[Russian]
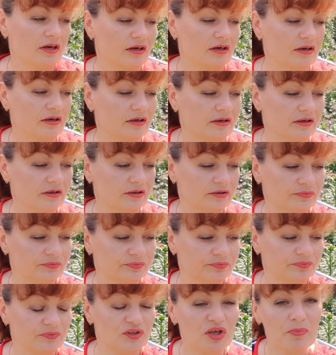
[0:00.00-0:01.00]

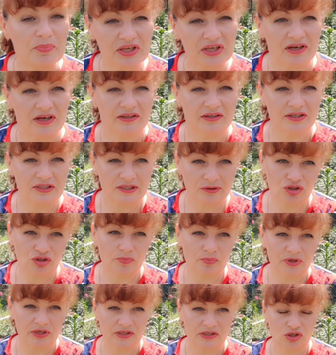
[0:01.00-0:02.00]
э, неприятный случай
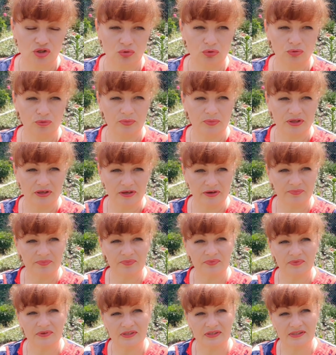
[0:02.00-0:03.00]
произошел у меня
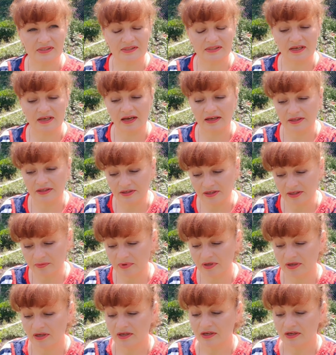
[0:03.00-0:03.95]
с одним